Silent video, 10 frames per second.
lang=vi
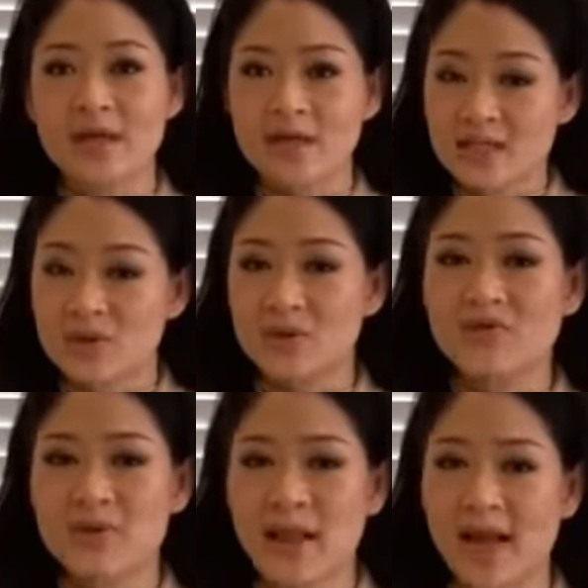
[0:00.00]
Cái triệu chứng
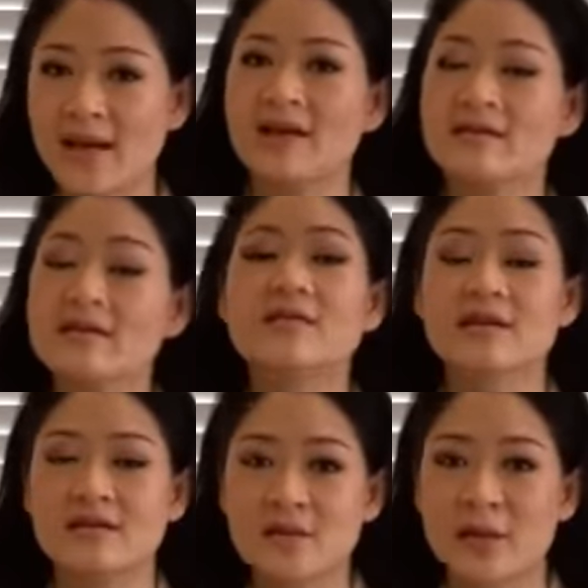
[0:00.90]
viêm lạ này nó tương
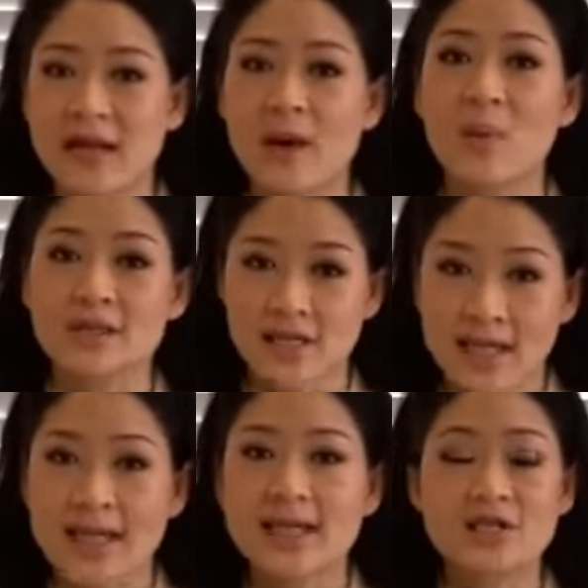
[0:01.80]
tự như bệnh
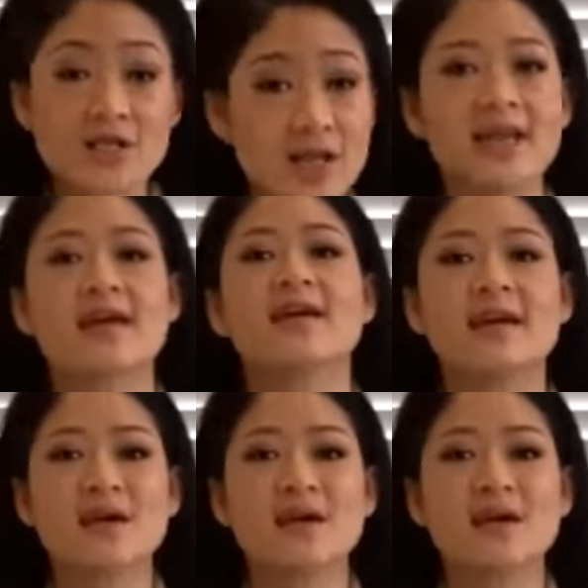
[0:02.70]
Kawasaki trước đây đó,